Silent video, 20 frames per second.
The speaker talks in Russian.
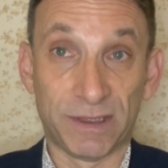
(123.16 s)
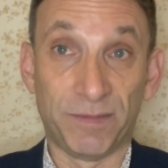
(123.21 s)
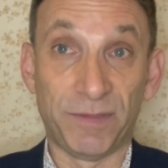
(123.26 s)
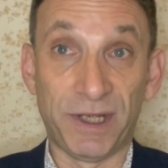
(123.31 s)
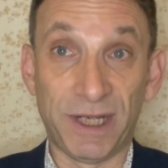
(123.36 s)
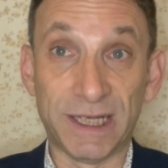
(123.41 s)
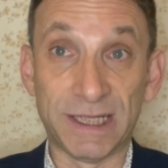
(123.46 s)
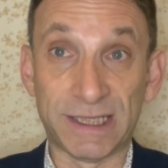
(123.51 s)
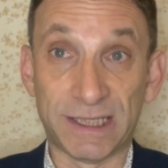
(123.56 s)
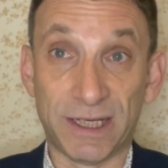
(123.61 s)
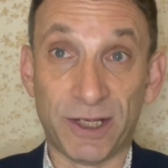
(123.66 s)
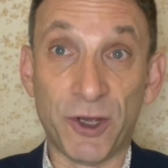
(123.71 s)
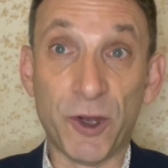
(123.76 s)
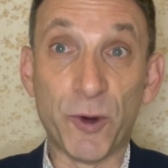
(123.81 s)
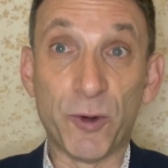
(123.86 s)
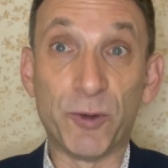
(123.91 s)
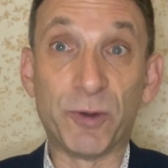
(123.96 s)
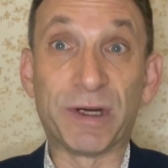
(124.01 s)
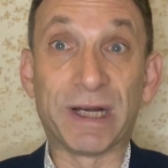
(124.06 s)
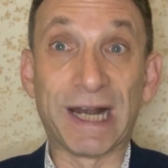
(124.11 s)
если
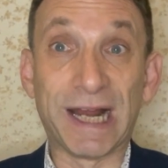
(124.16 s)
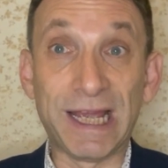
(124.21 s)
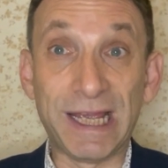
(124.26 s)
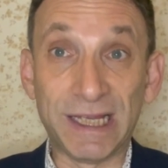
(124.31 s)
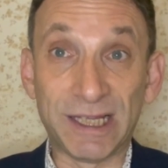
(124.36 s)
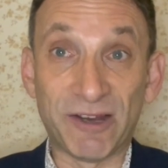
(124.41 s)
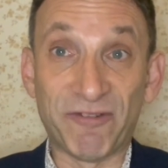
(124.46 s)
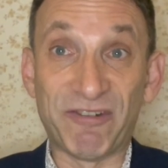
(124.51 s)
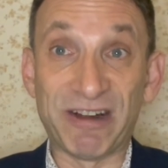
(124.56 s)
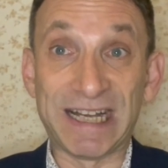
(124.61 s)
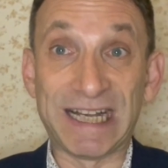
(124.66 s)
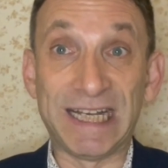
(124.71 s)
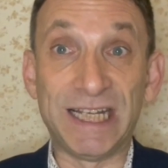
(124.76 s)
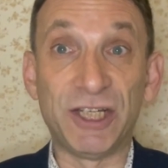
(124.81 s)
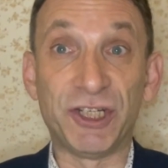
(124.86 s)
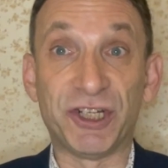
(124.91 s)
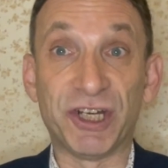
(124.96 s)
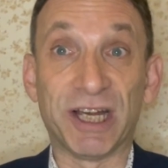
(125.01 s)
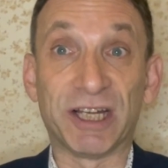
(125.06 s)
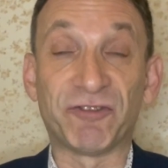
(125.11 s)
Украина, в
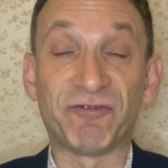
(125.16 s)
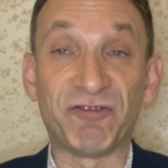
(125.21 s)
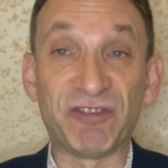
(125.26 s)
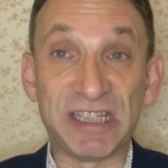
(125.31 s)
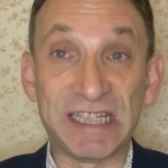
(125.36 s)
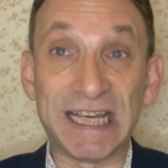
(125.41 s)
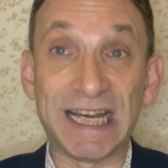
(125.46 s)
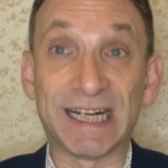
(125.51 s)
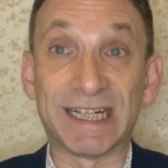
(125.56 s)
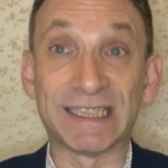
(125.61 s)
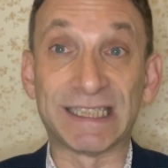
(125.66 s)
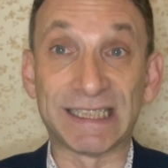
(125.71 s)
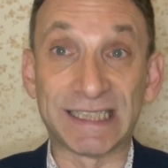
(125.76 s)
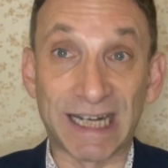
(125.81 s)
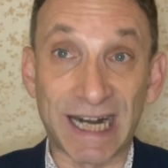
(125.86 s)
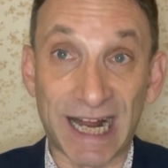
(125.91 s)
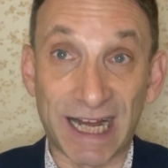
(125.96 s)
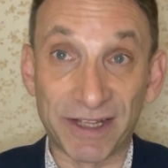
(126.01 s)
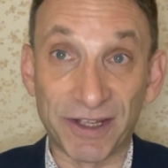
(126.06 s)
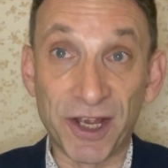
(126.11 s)
отличие от всех
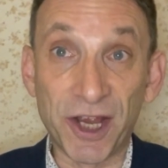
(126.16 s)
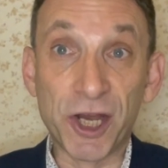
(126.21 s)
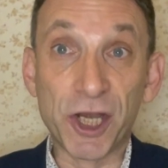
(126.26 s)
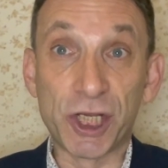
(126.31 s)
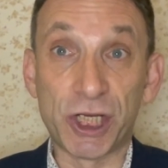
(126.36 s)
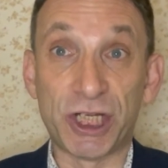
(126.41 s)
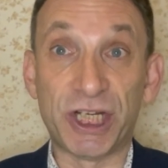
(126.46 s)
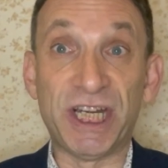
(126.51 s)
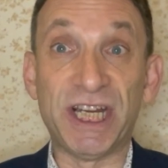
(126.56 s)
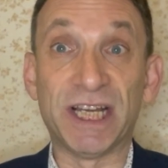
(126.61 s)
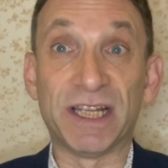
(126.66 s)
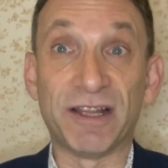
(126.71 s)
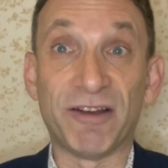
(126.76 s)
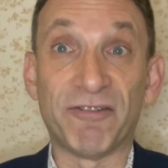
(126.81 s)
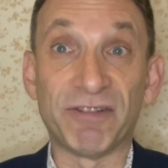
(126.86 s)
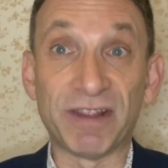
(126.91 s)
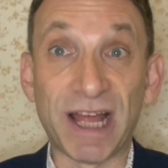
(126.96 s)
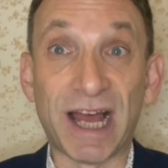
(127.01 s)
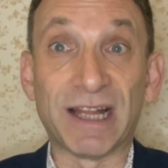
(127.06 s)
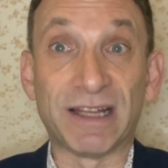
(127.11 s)
стран, членов
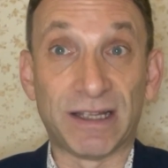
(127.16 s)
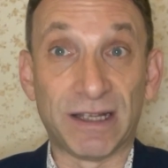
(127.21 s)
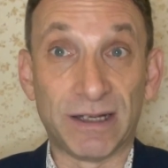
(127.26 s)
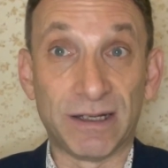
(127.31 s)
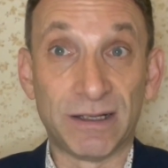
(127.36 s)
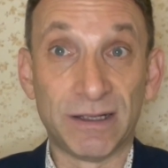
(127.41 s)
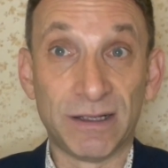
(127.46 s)
НАТО,